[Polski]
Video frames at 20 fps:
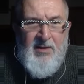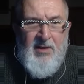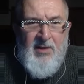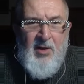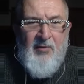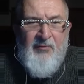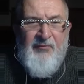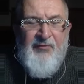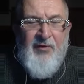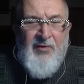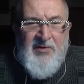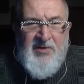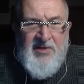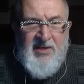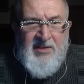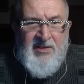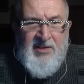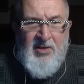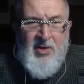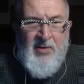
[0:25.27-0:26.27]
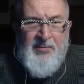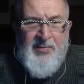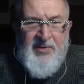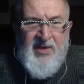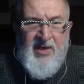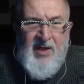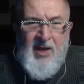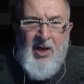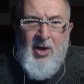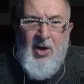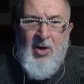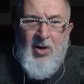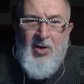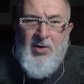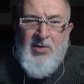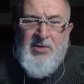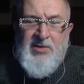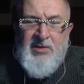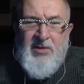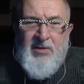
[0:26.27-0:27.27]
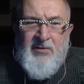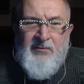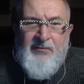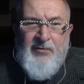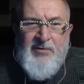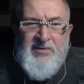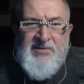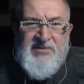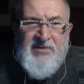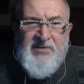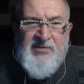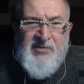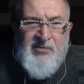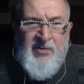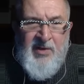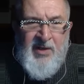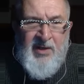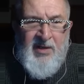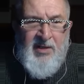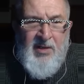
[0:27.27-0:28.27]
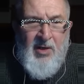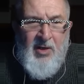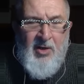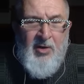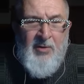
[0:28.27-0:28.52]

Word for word: o wojnę, tylko pyta o Twój stosunek